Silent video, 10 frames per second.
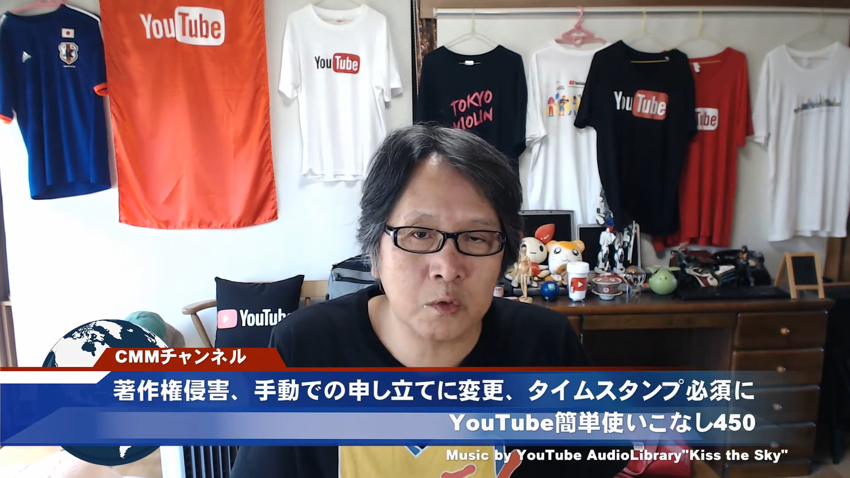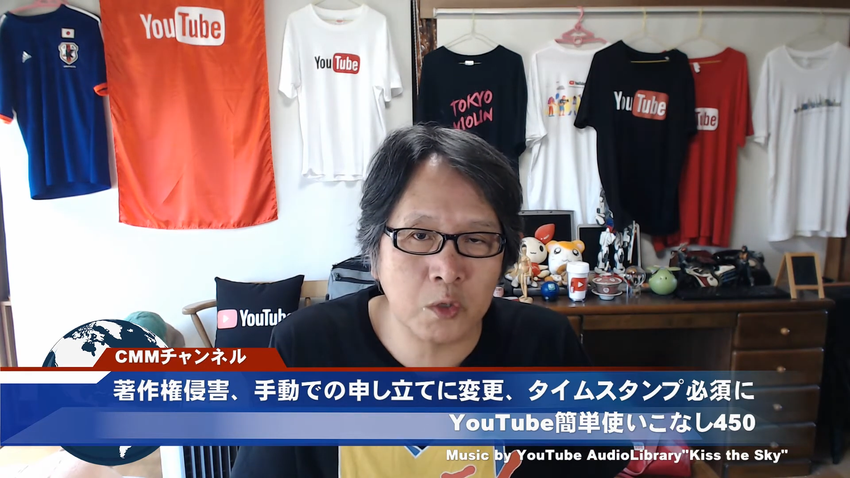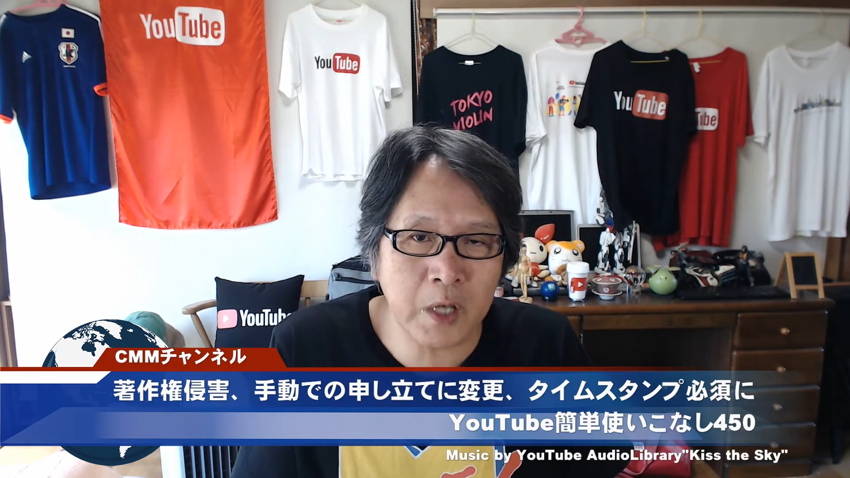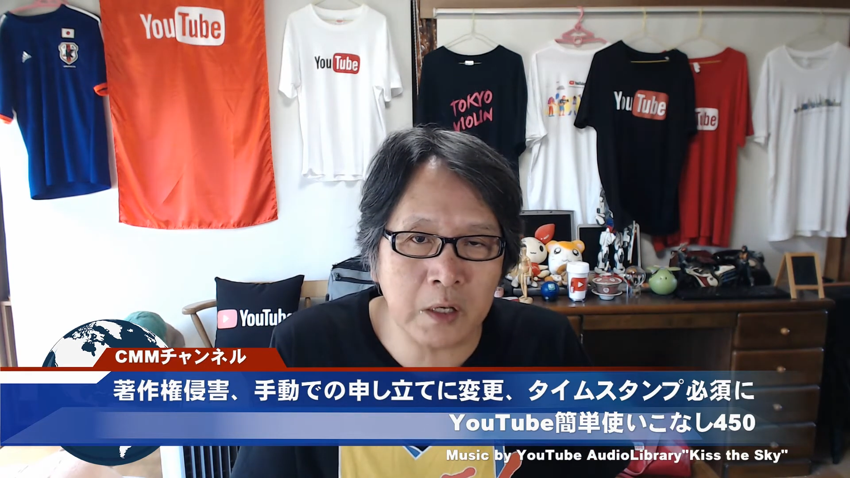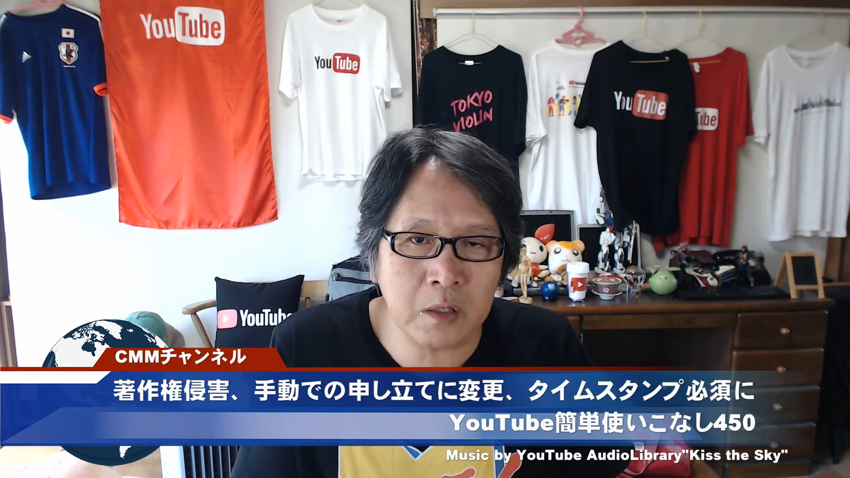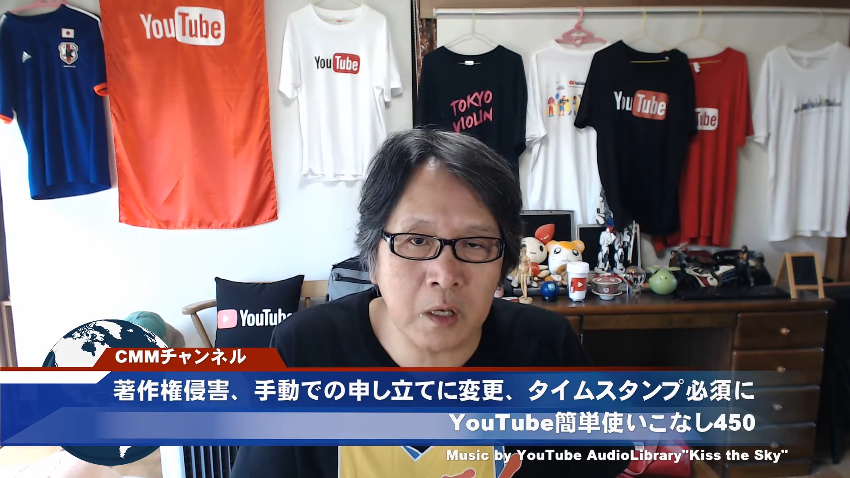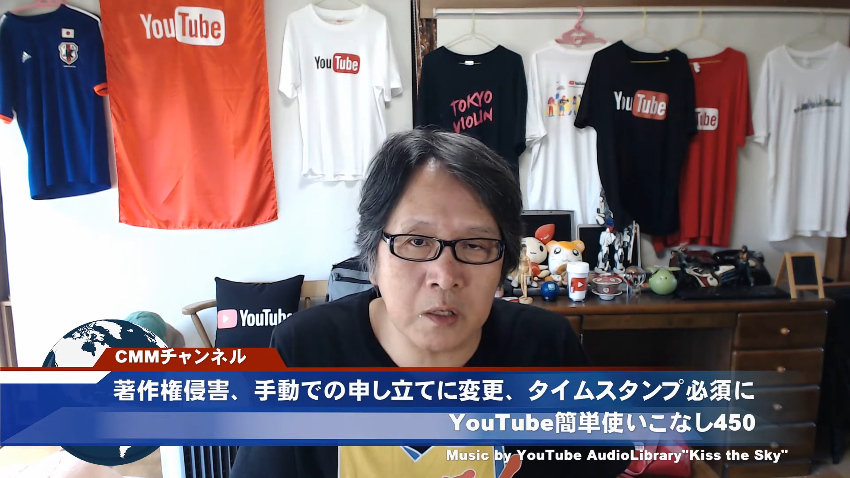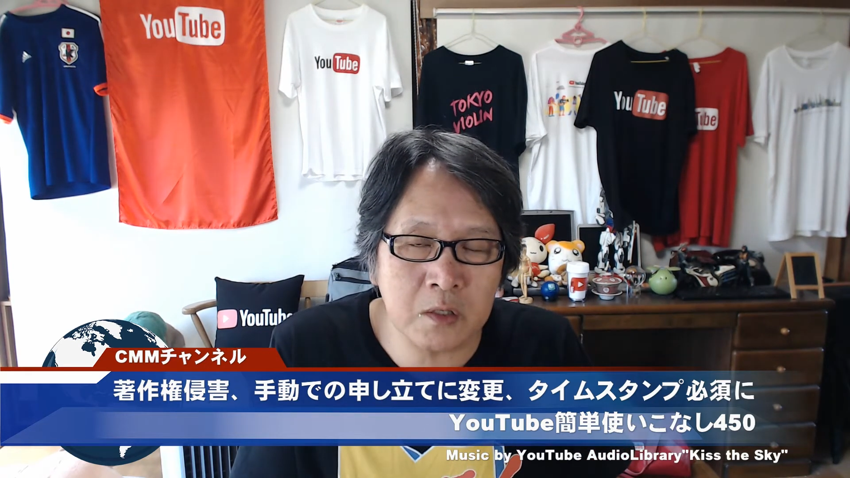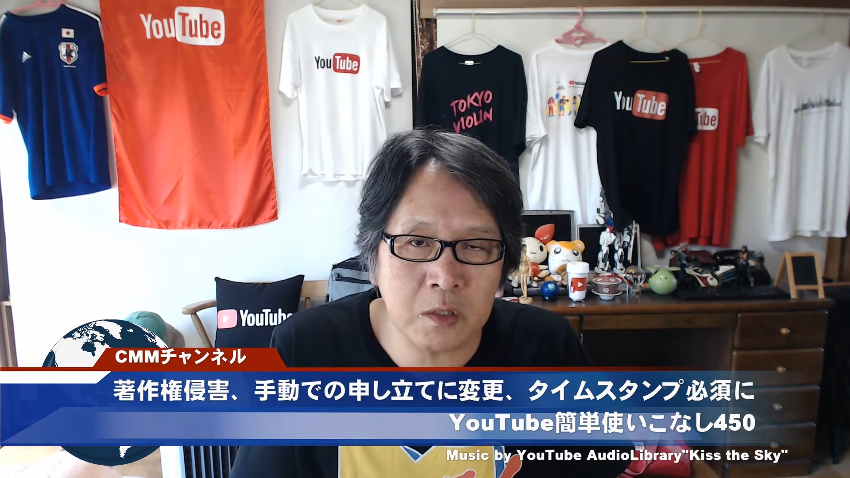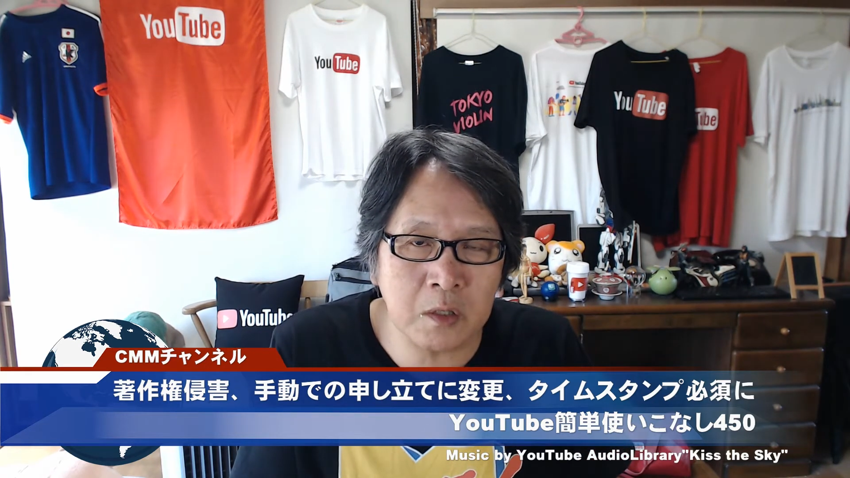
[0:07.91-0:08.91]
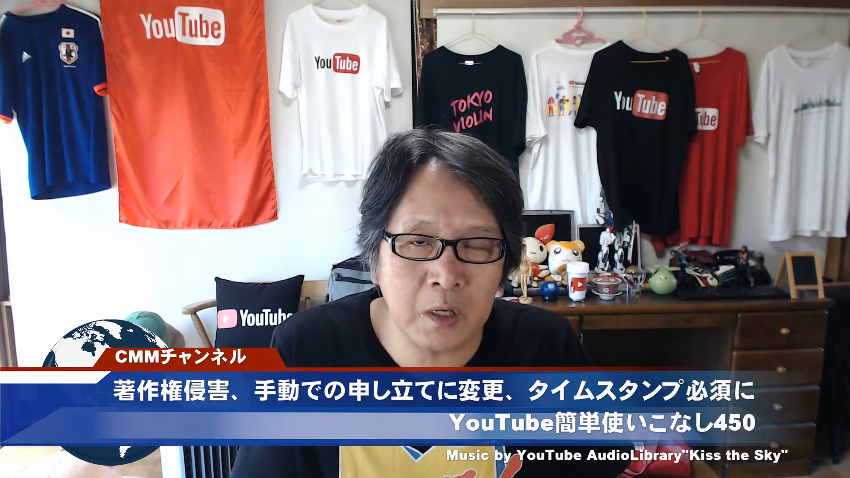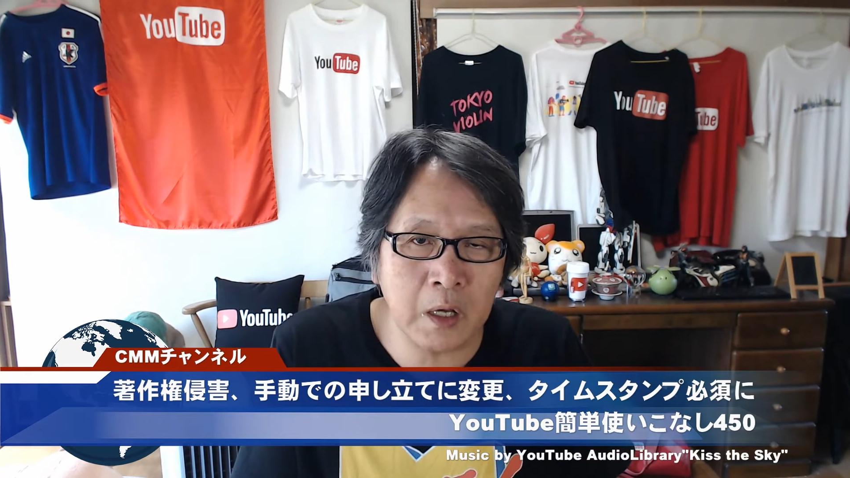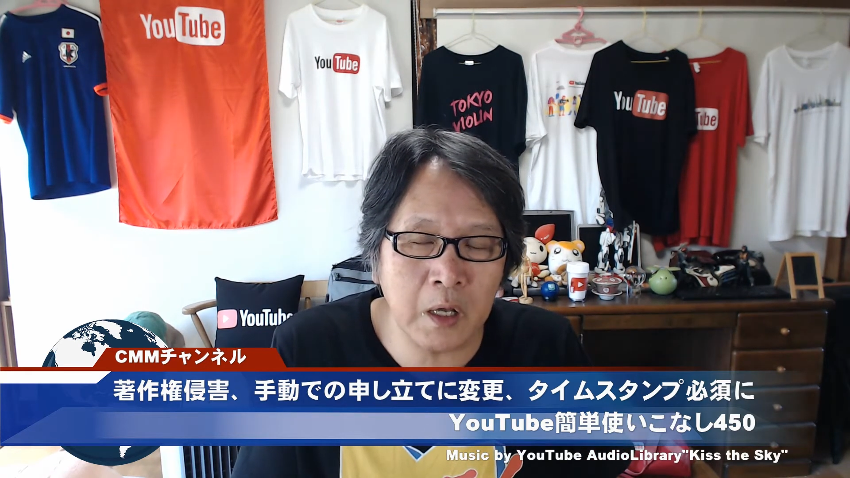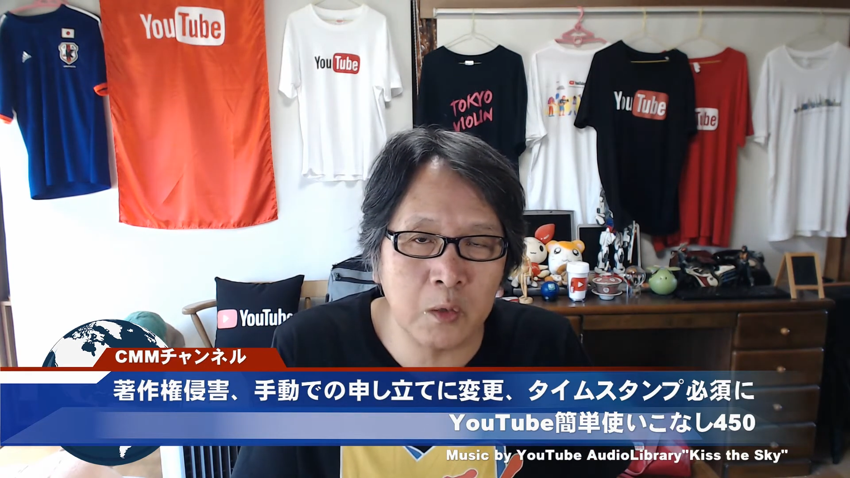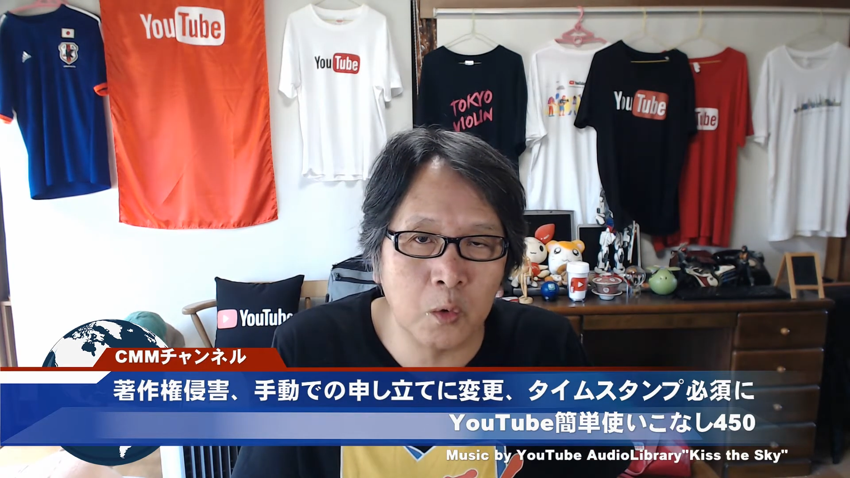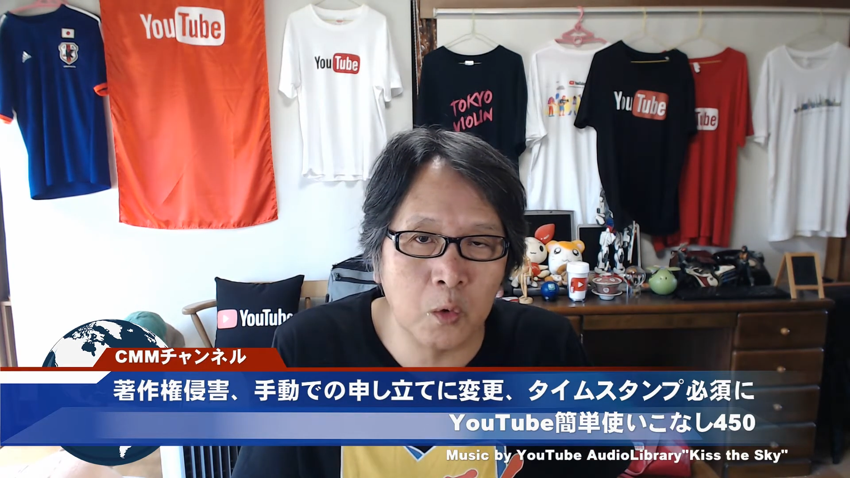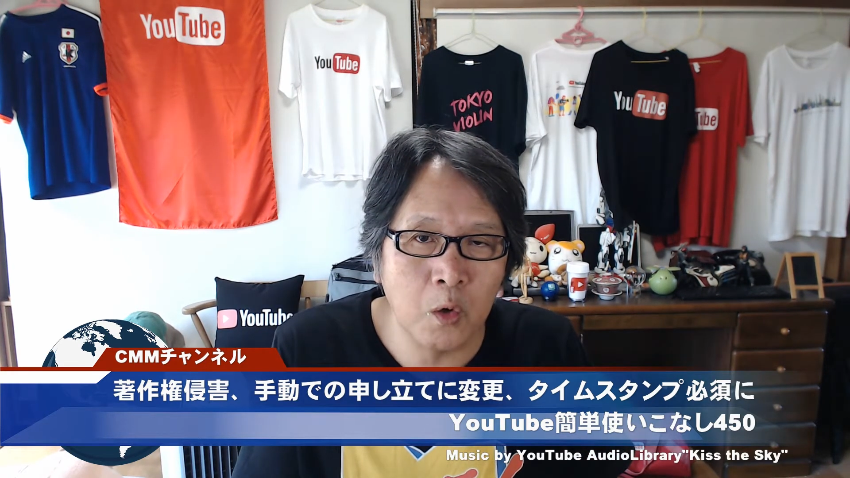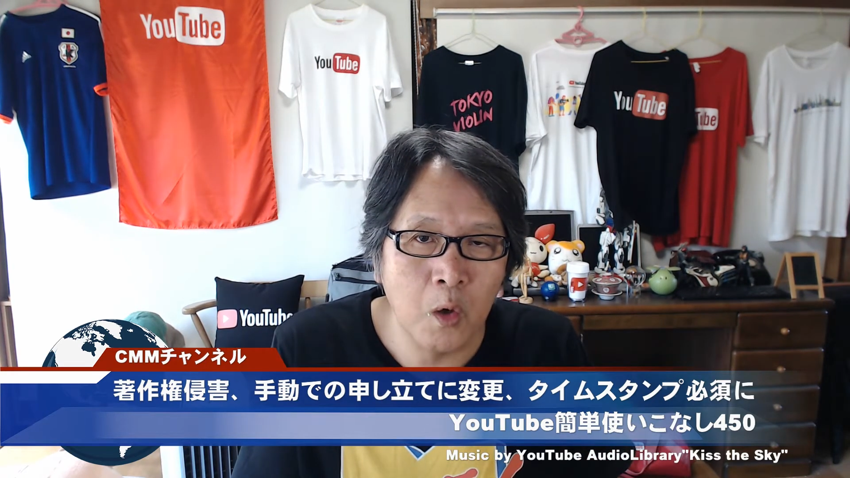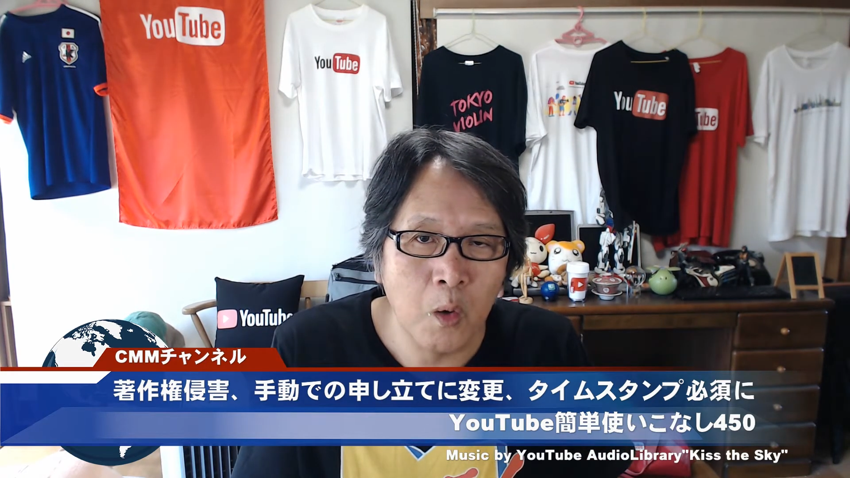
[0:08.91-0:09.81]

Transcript: 著作権侵害の